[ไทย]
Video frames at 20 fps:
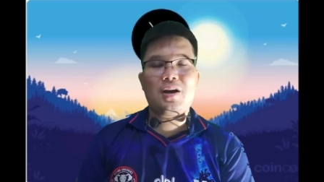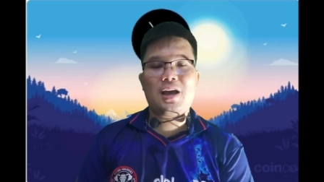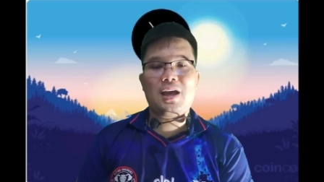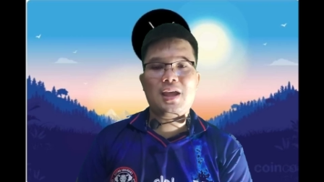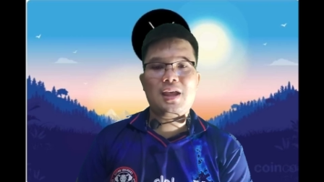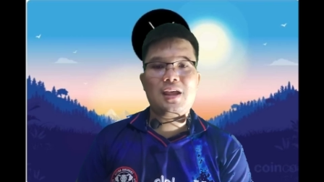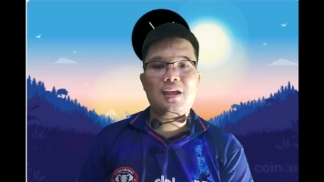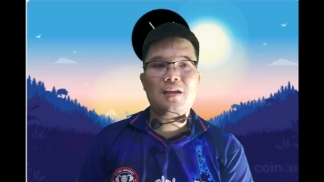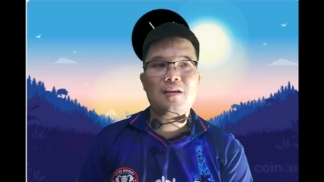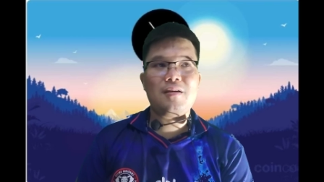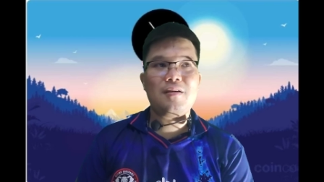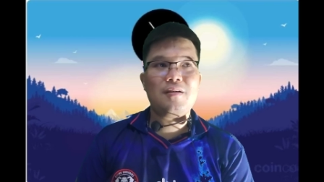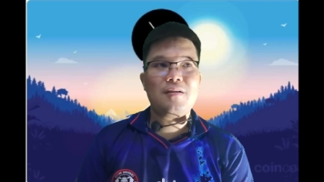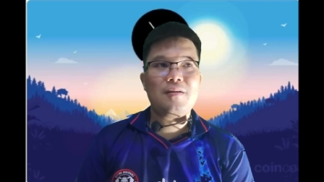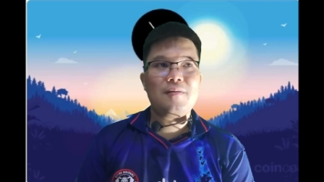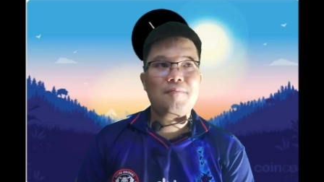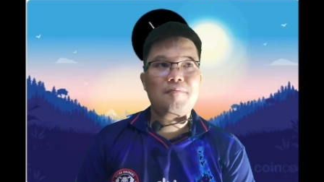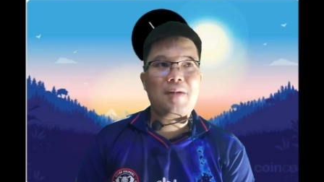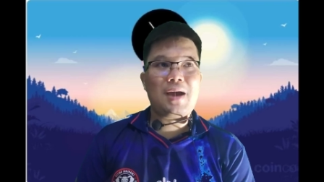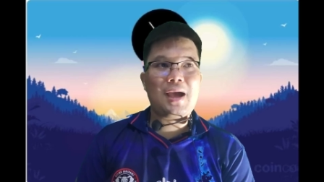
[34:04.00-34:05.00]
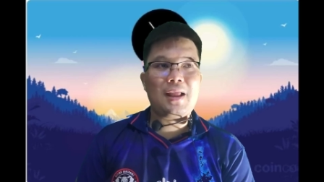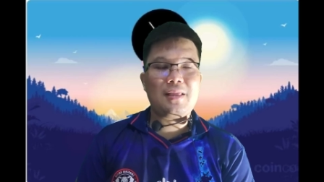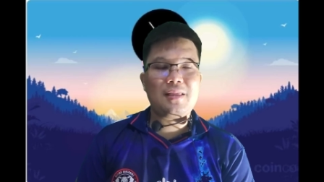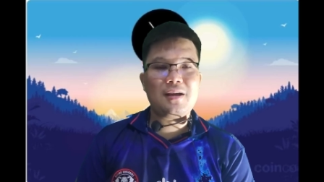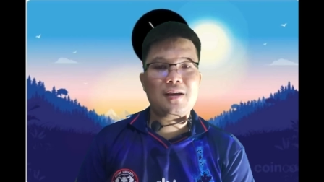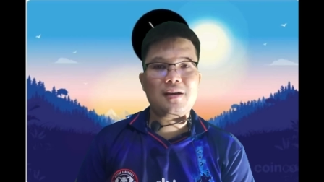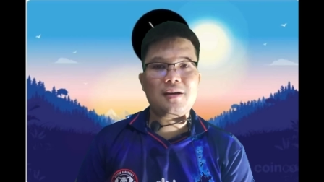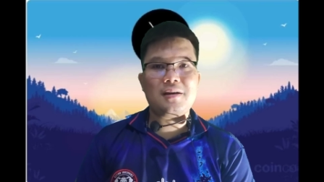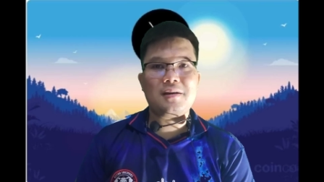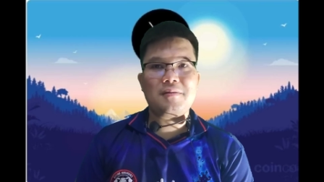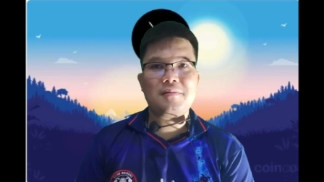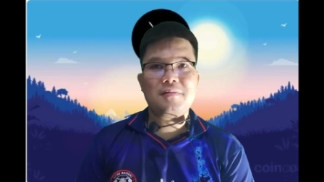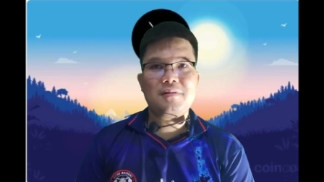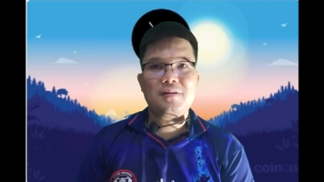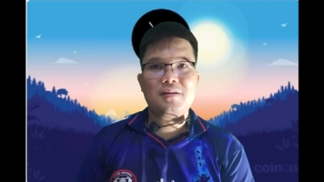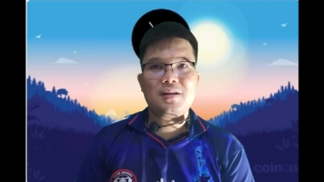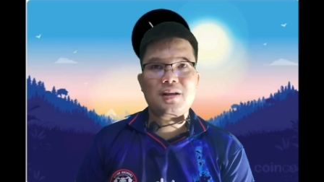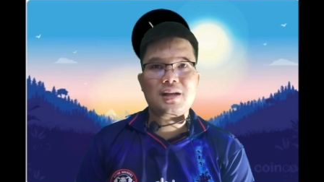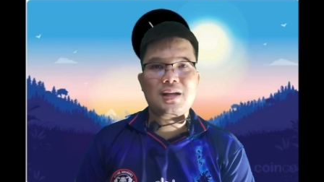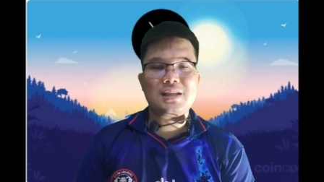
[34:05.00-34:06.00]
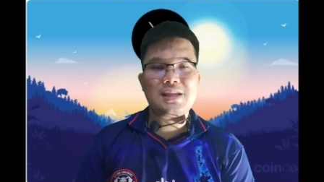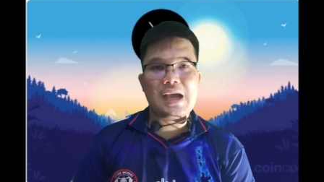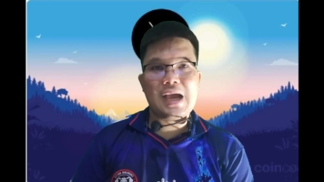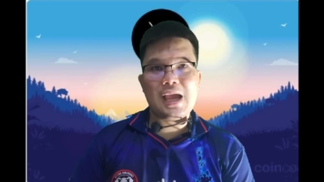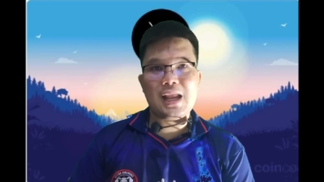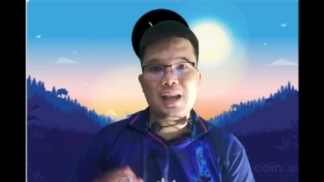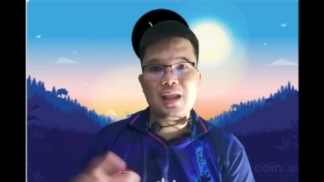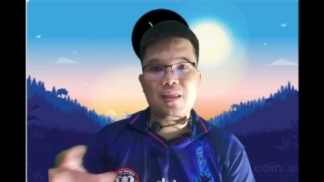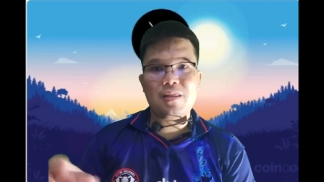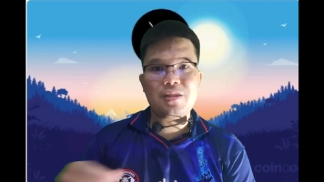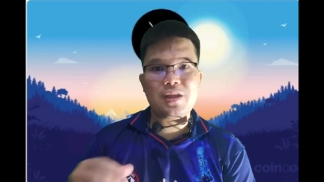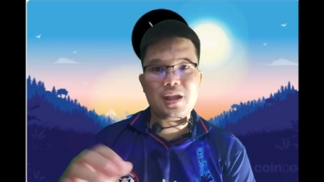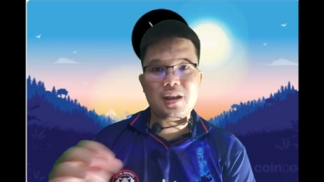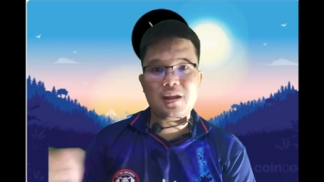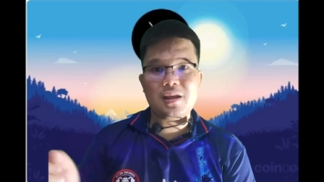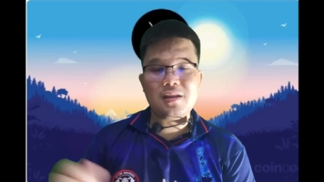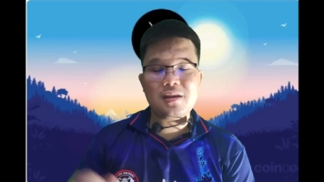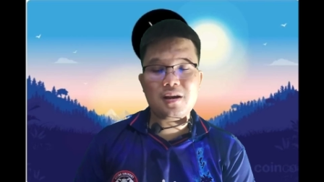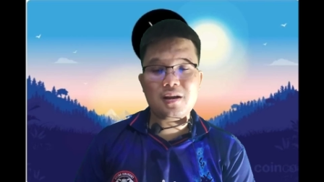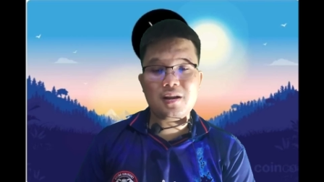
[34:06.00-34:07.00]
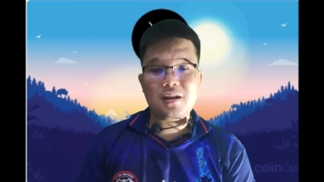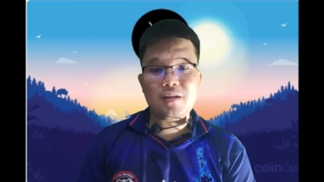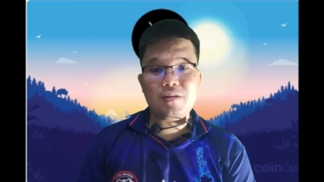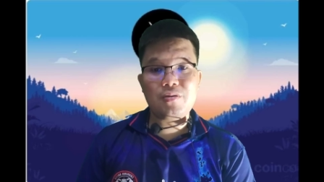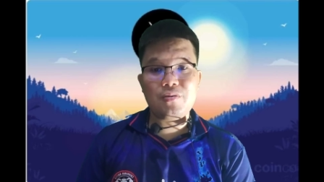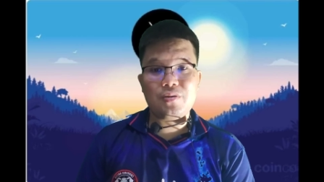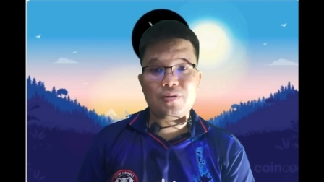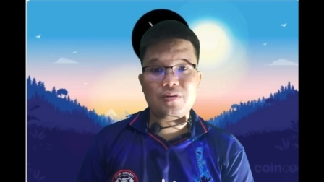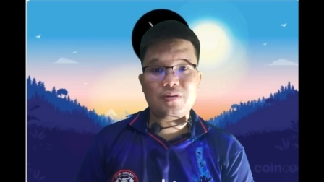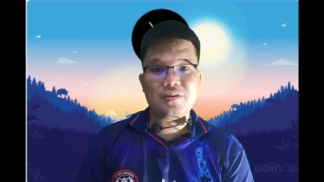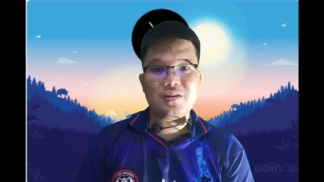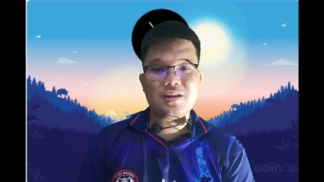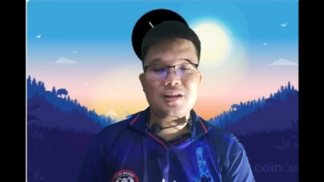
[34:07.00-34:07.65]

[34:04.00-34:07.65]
ก็ให้พาร์ทเนอร์กระจายเหรียญเซนให้เยอะที่สุด